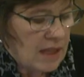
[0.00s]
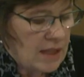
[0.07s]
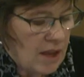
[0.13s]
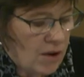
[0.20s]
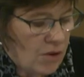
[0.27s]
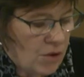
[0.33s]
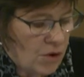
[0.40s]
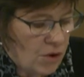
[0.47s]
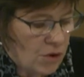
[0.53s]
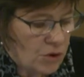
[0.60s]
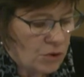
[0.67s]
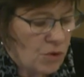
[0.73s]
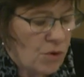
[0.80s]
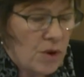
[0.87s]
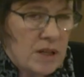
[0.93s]
n'est encore que
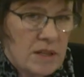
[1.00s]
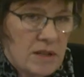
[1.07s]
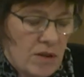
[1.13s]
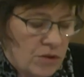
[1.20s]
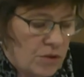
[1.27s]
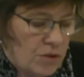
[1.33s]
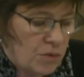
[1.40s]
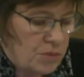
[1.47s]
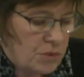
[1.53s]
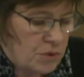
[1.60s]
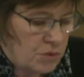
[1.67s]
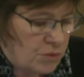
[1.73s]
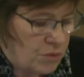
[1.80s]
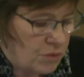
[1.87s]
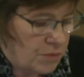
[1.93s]
trop récente en bio